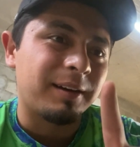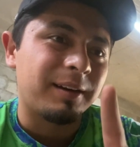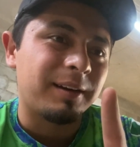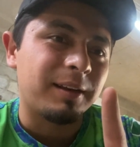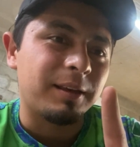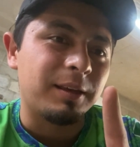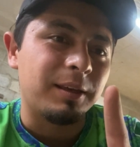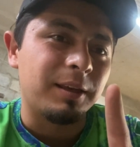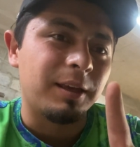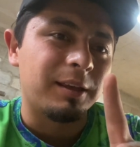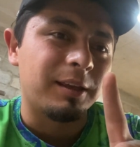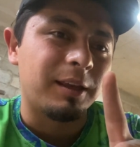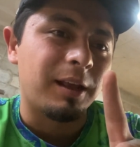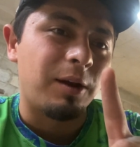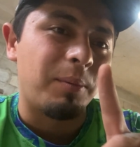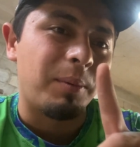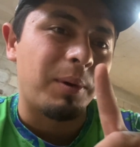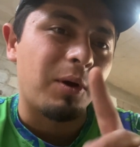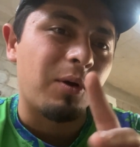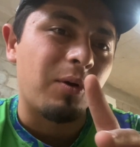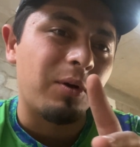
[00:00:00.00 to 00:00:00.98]
y a lo
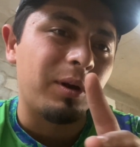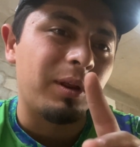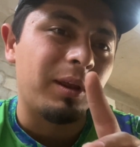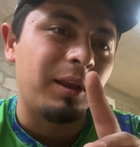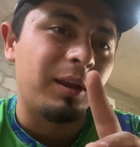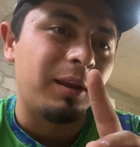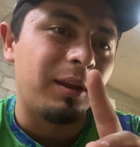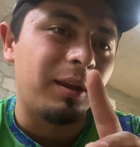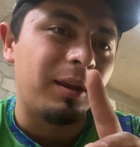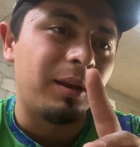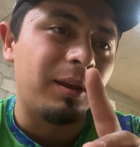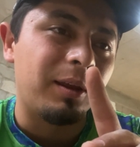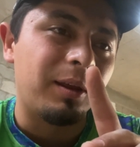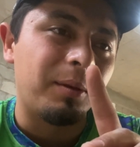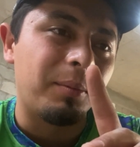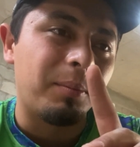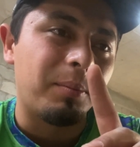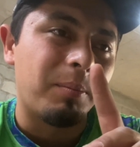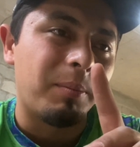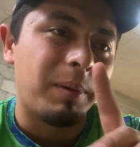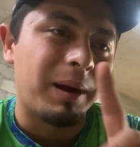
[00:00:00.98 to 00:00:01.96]
mejor y
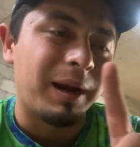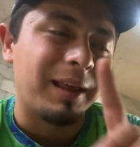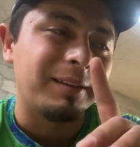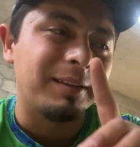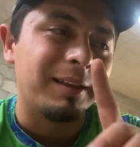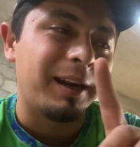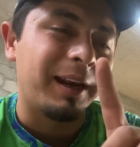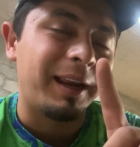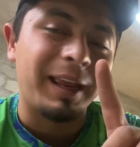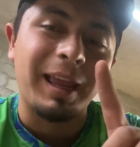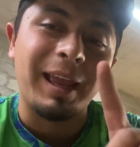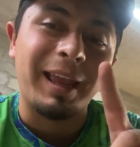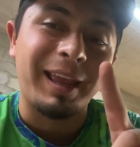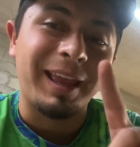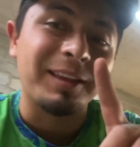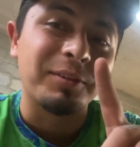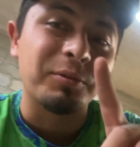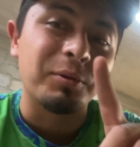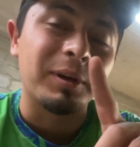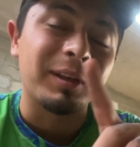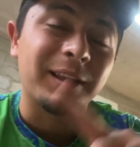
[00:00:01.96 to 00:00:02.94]
van a decir qué
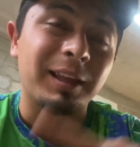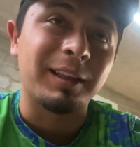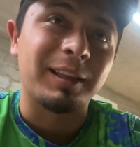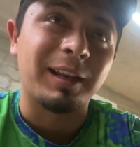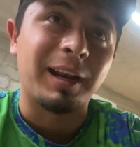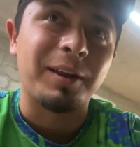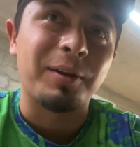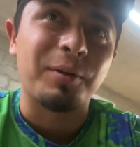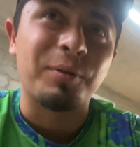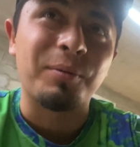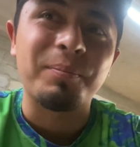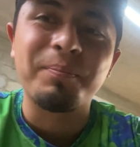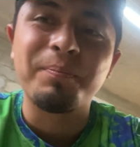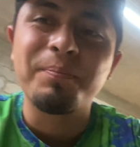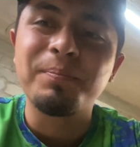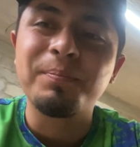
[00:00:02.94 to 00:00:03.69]
suerte traigo.